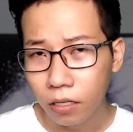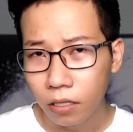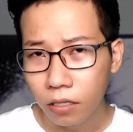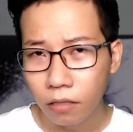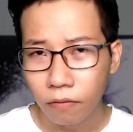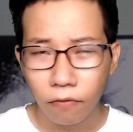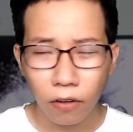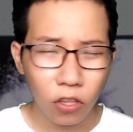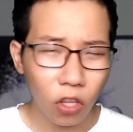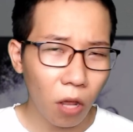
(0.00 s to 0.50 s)

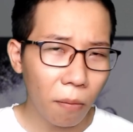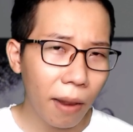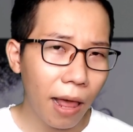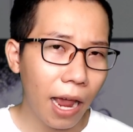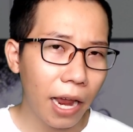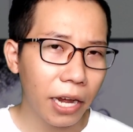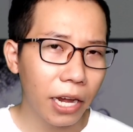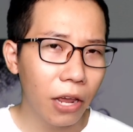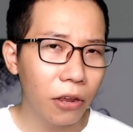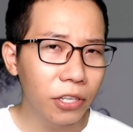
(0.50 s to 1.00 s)
và tóm
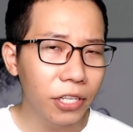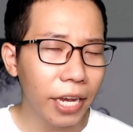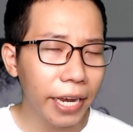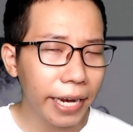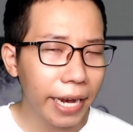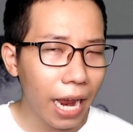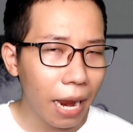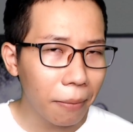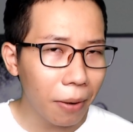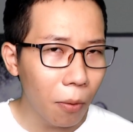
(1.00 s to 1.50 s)
lại nếu như anh
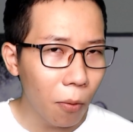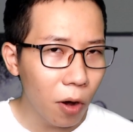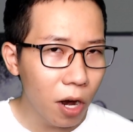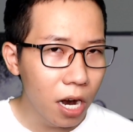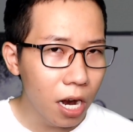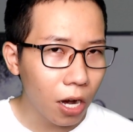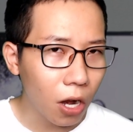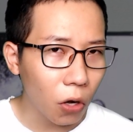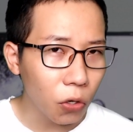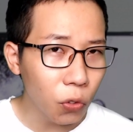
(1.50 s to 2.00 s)
em là một
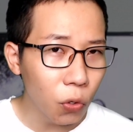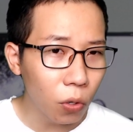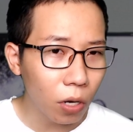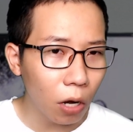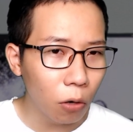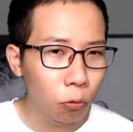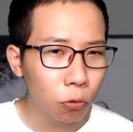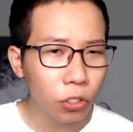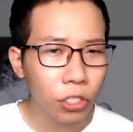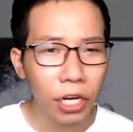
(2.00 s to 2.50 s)
người có nhu
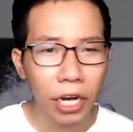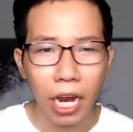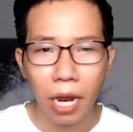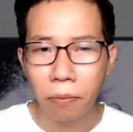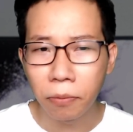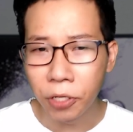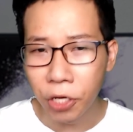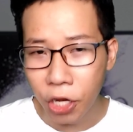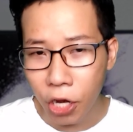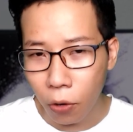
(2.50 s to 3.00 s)
cầu chơi game
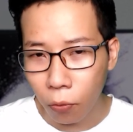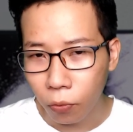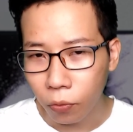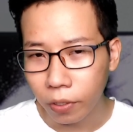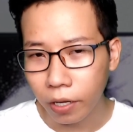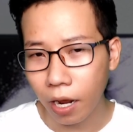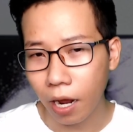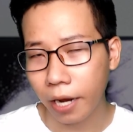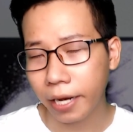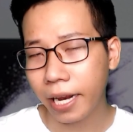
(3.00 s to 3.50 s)
nhiều
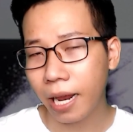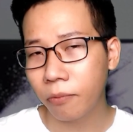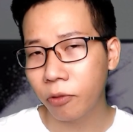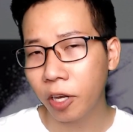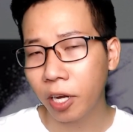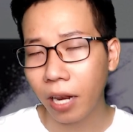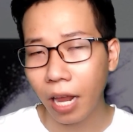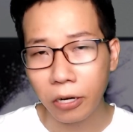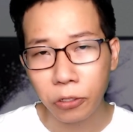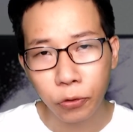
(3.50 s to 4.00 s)
à, anh em
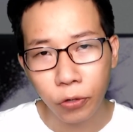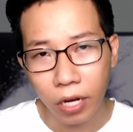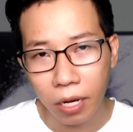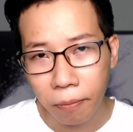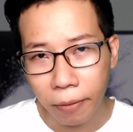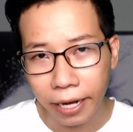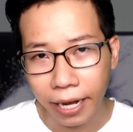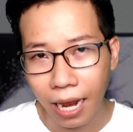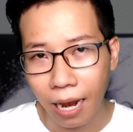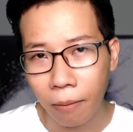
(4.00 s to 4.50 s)
thích livestream
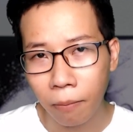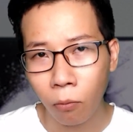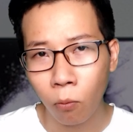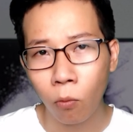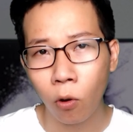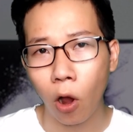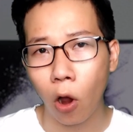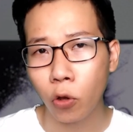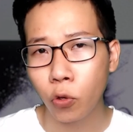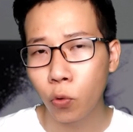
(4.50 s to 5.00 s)
anh em
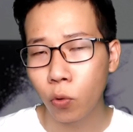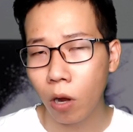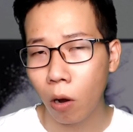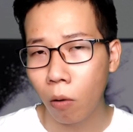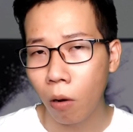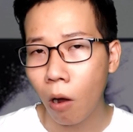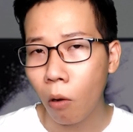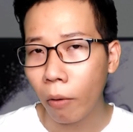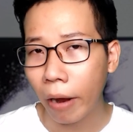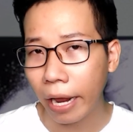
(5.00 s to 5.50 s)
có nhu cầu
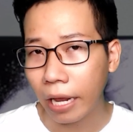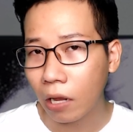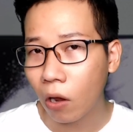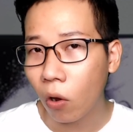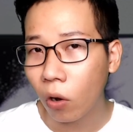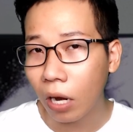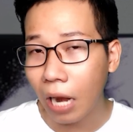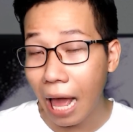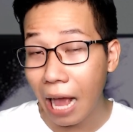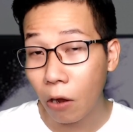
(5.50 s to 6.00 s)
học hành
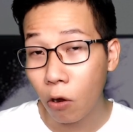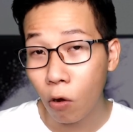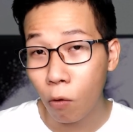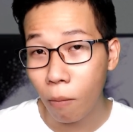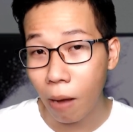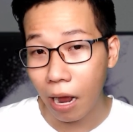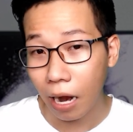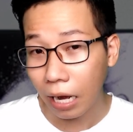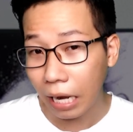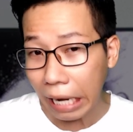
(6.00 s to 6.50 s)
online qua
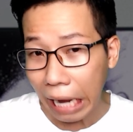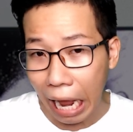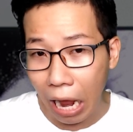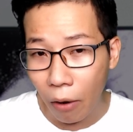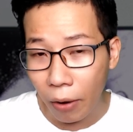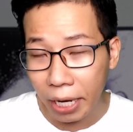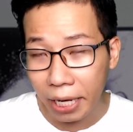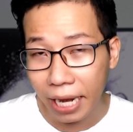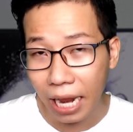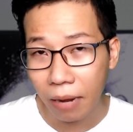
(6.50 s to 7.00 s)
mạng cao
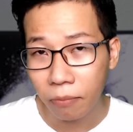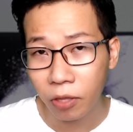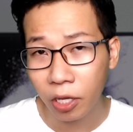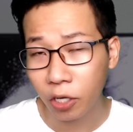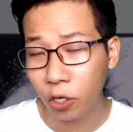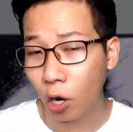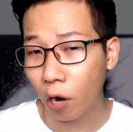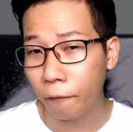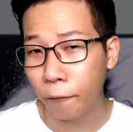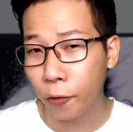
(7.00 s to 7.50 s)
anh em thích
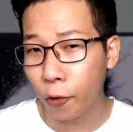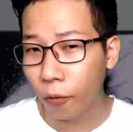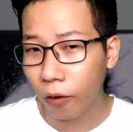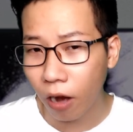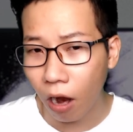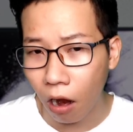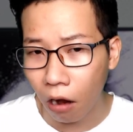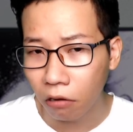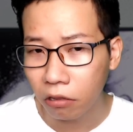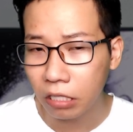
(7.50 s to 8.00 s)
gọi video
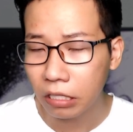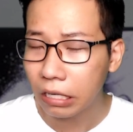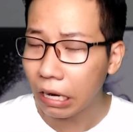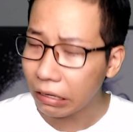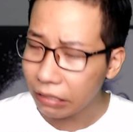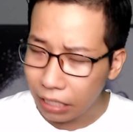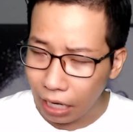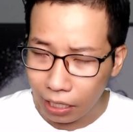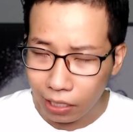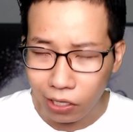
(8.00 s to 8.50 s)
call thì
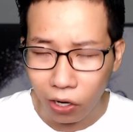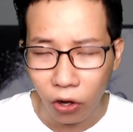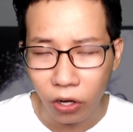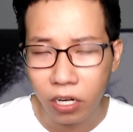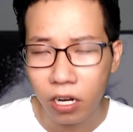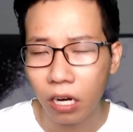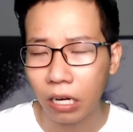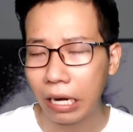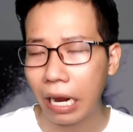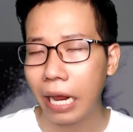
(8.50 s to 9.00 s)
chắc chắn gói
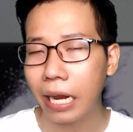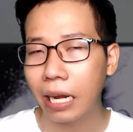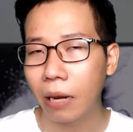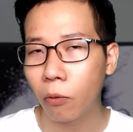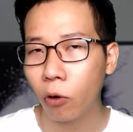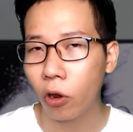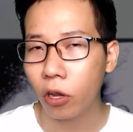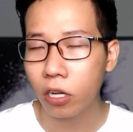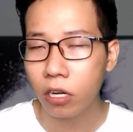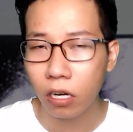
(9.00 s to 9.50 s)
cước này là một
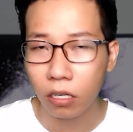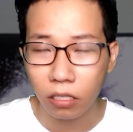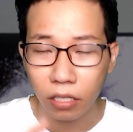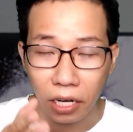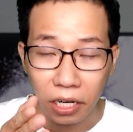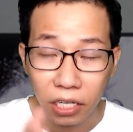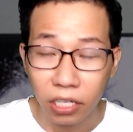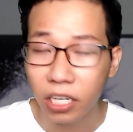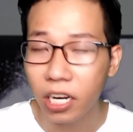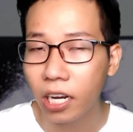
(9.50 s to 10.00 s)
gói cước
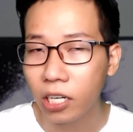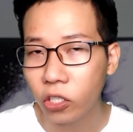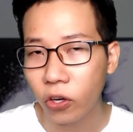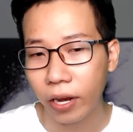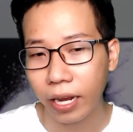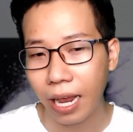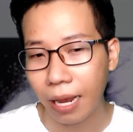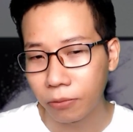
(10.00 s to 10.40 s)
dành riêng cho anh em